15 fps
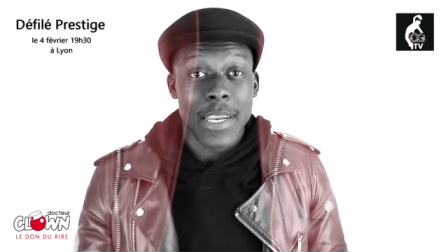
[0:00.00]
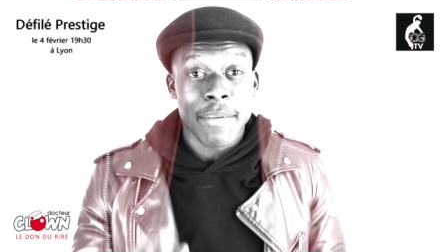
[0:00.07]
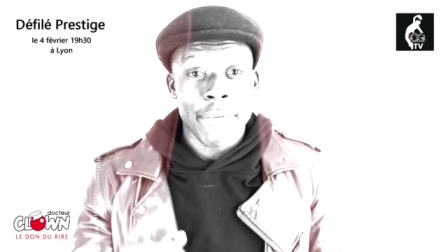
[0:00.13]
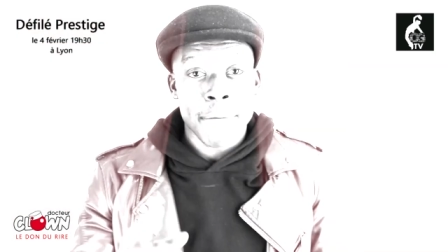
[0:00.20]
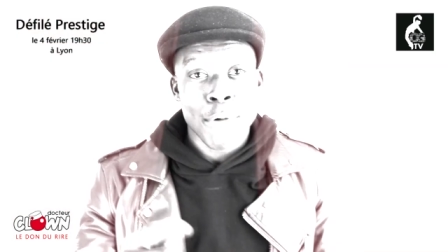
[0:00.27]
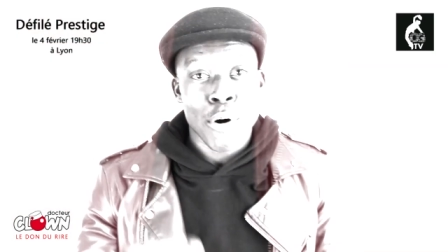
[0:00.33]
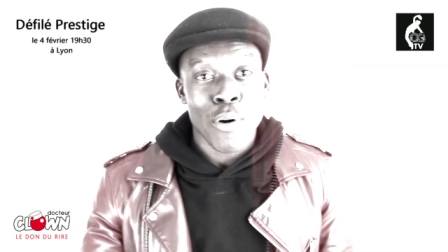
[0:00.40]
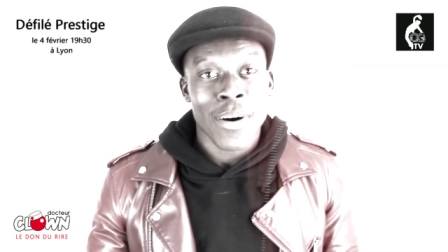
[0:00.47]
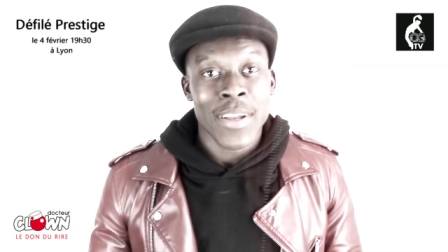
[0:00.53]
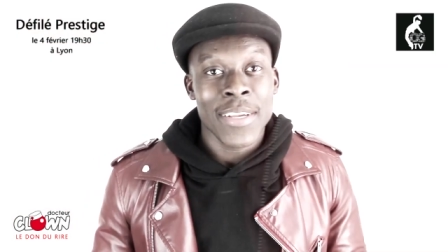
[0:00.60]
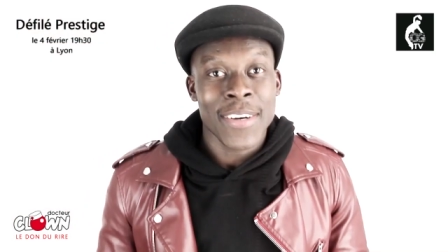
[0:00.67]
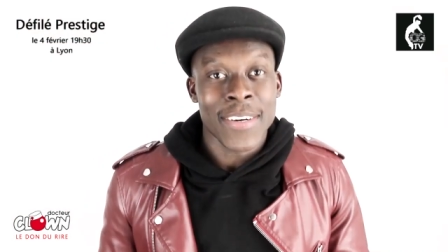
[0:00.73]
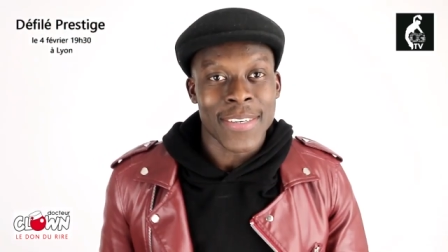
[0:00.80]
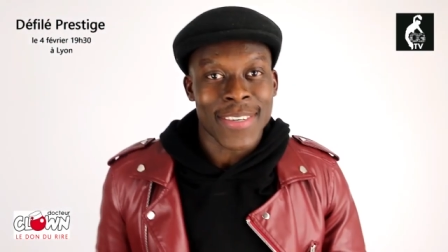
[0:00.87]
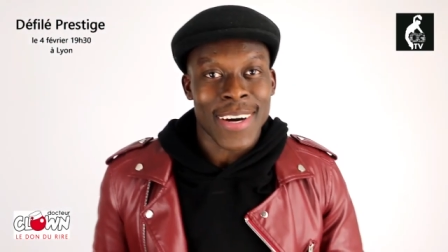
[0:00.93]
L'événement aura
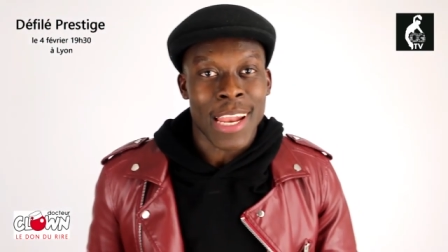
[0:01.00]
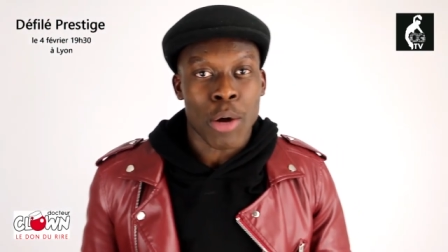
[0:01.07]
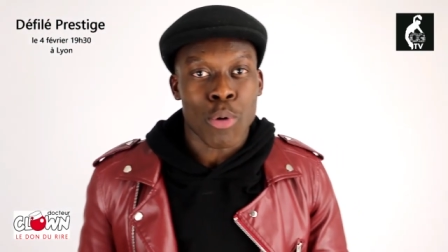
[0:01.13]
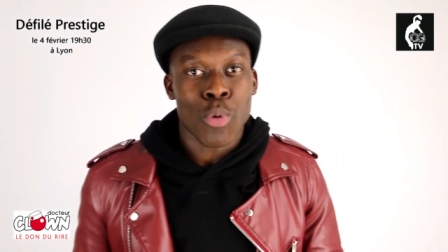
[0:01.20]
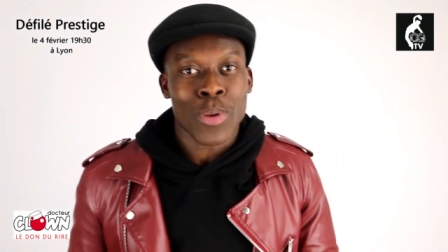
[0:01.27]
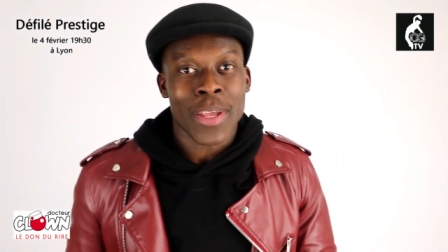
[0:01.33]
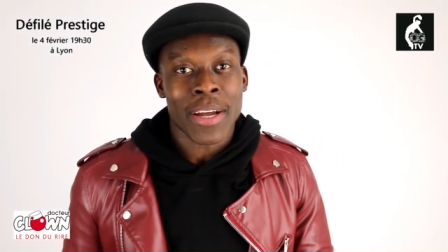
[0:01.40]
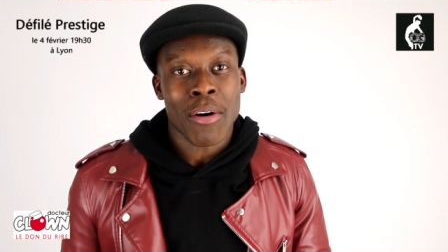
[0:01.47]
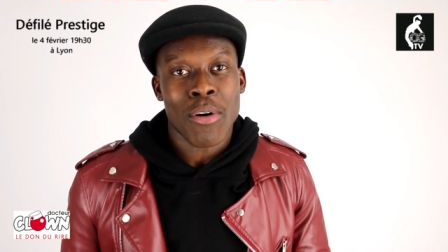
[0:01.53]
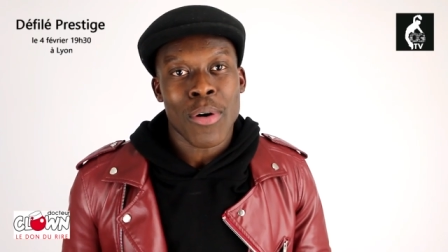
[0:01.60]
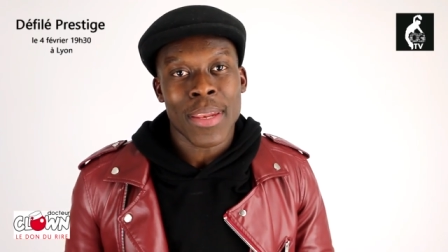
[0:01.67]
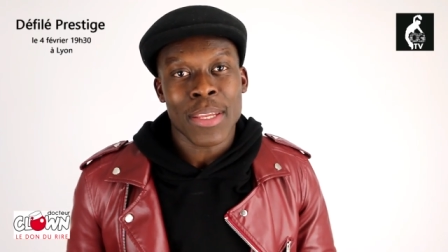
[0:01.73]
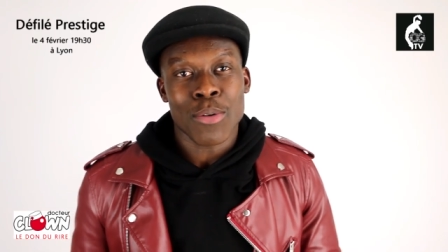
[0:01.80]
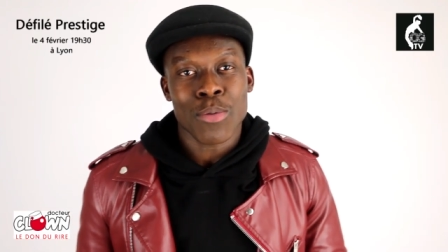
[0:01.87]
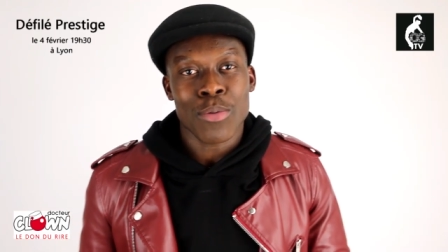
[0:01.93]
lieu à la Cour des Grands à
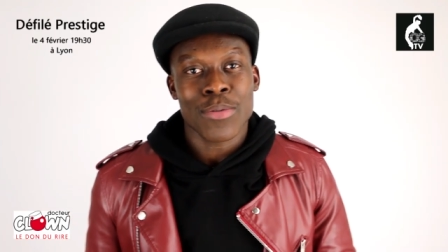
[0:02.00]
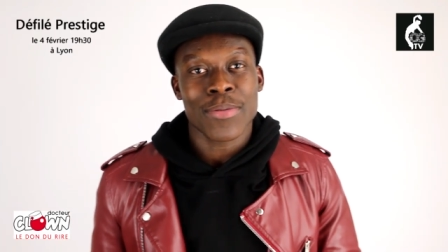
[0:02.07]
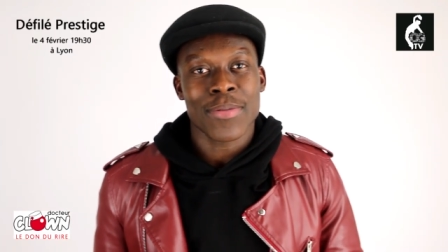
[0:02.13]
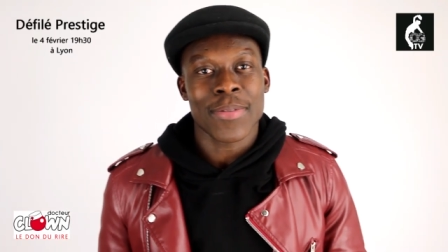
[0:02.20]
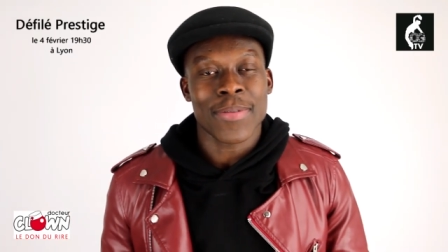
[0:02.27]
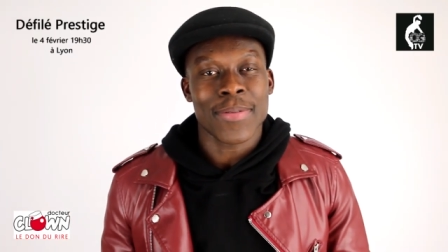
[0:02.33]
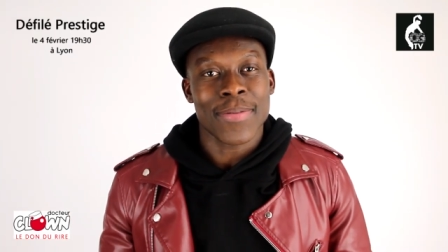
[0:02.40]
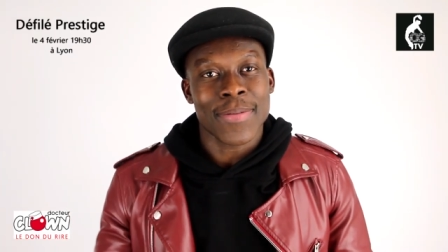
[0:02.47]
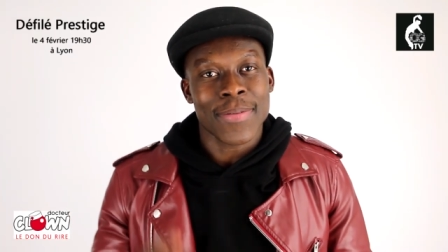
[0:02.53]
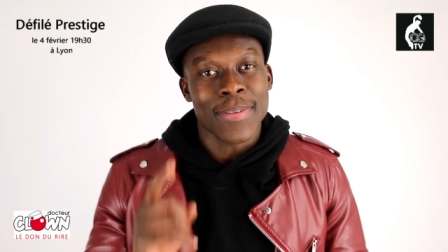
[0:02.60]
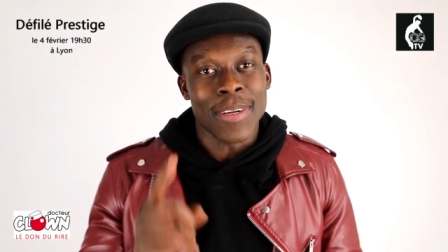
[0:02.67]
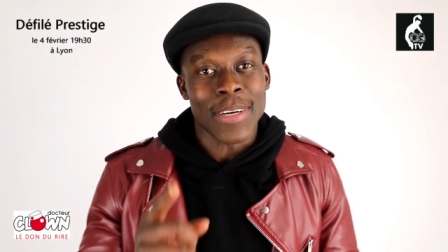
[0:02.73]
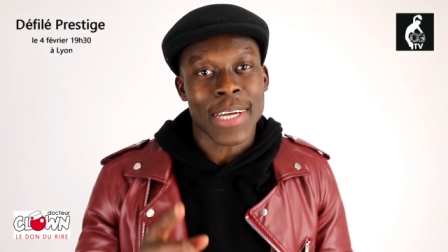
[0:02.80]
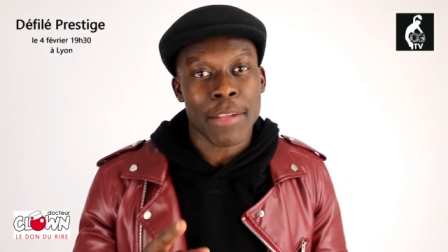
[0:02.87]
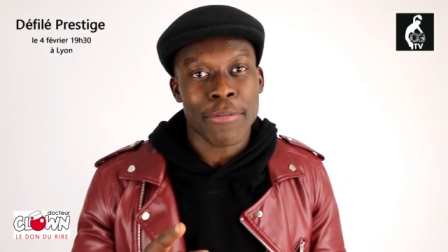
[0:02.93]
Lyon
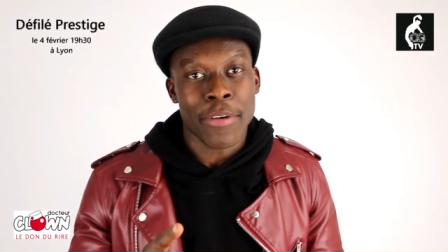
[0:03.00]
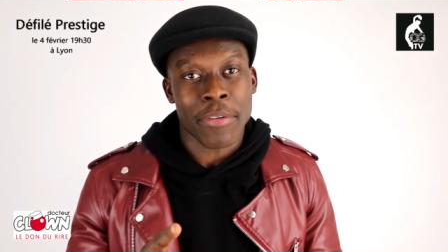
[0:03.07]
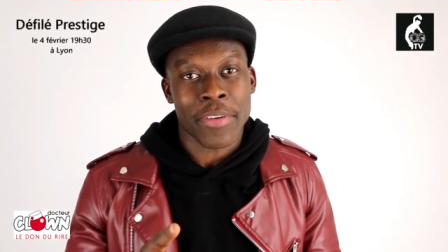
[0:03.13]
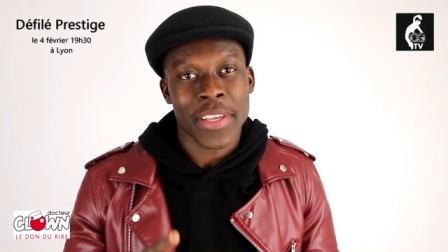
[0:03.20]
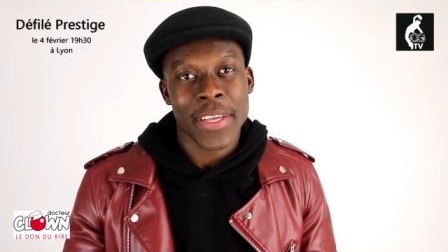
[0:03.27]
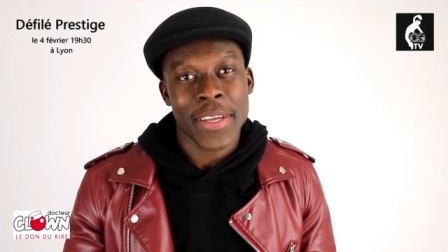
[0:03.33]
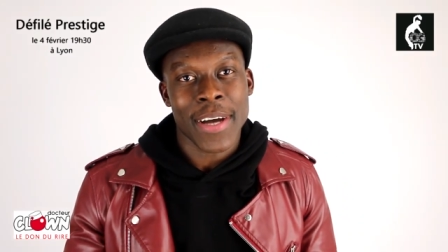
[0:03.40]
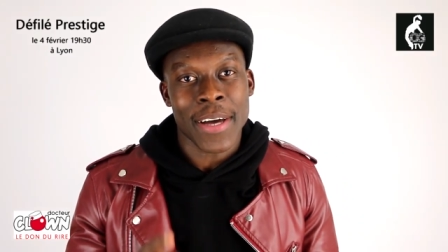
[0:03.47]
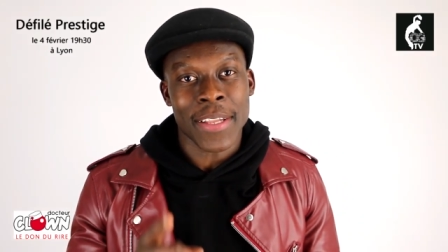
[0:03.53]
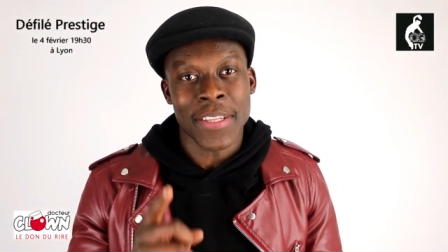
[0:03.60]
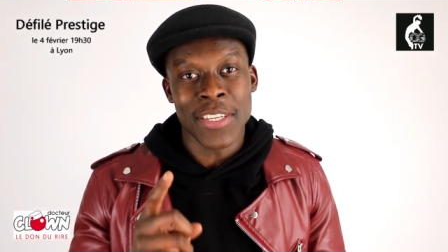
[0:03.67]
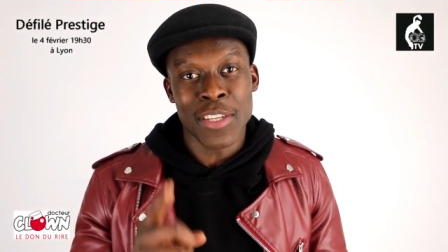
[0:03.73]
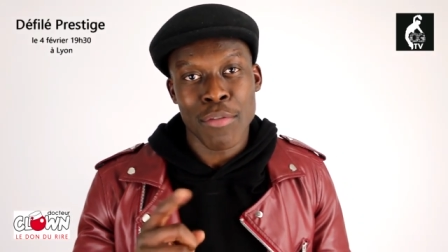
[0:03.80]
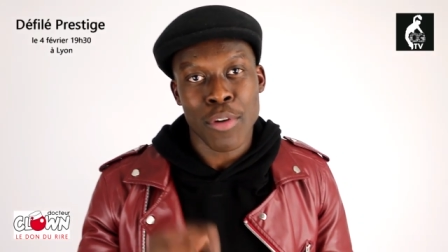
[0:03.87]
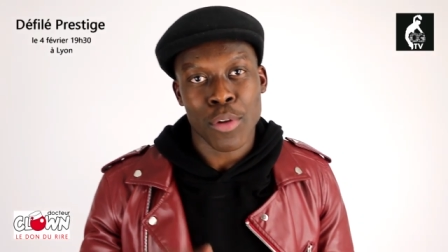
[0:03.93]
le 4 février à
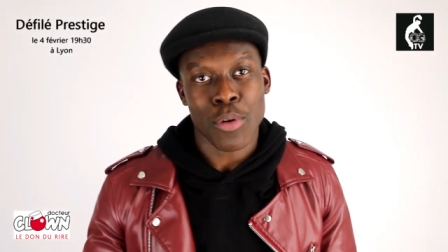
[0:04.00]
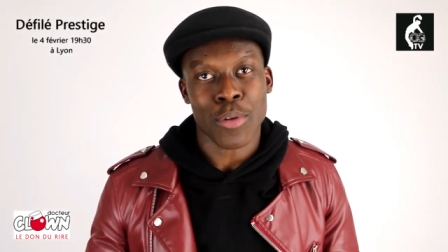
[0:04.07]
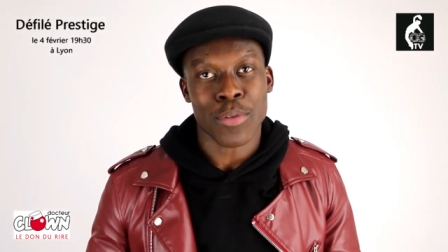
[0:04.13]
19h30.